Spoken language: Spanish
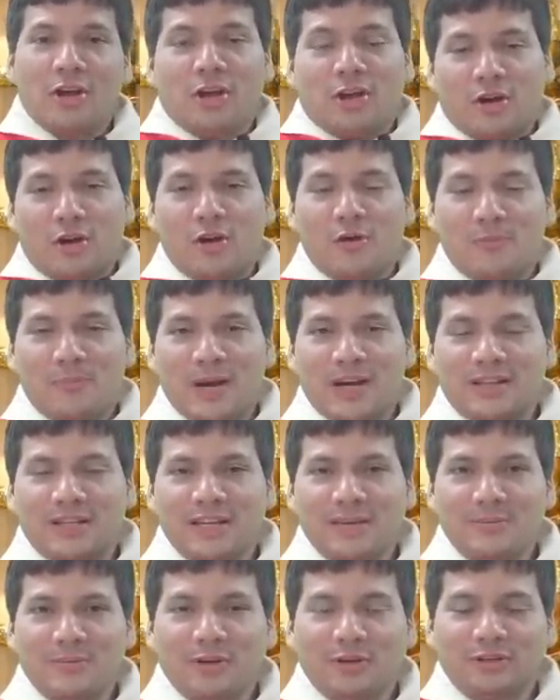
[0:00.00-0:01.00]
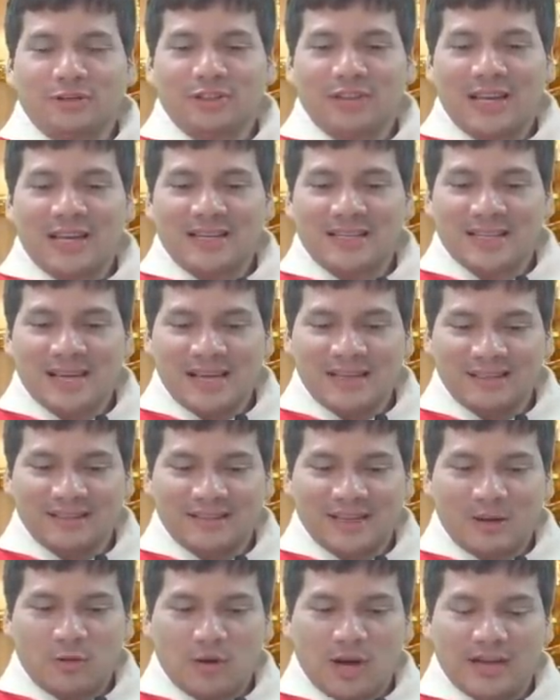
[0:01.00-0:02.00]
Compartimos la
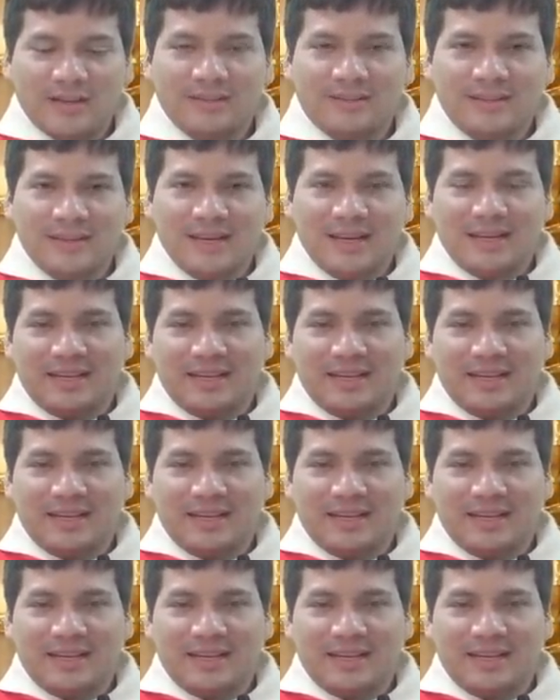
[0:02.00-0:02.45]
Santa Eucaristía.